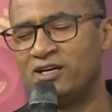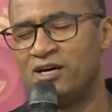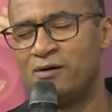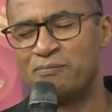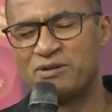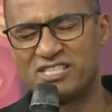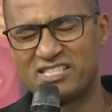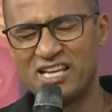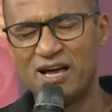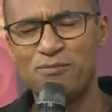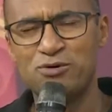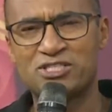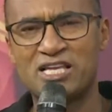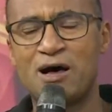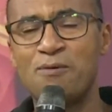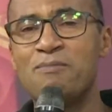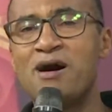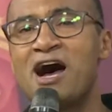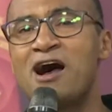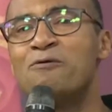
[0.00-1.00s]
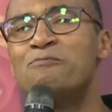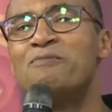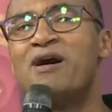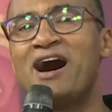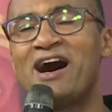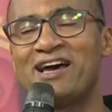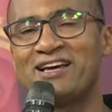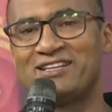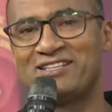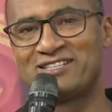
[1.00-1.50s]
Precisamos amar
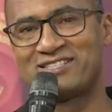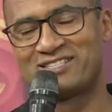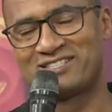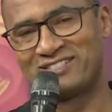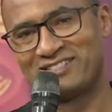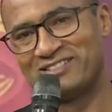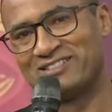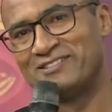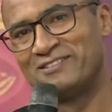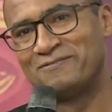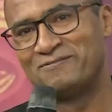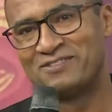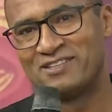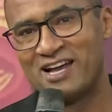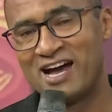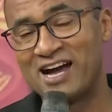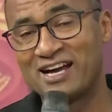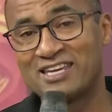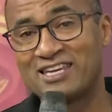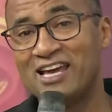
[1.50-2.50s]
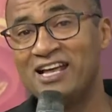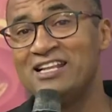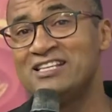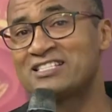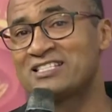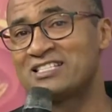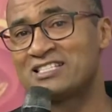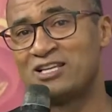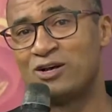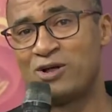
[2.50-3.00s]
mais aqueles
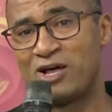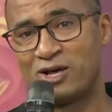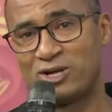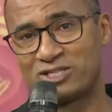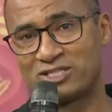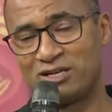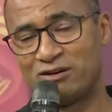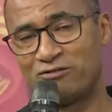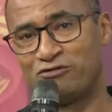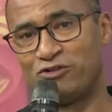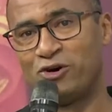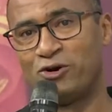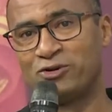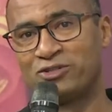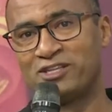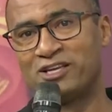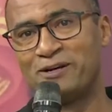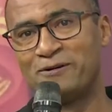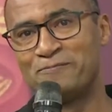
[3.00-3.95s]
que estão à nossa volta.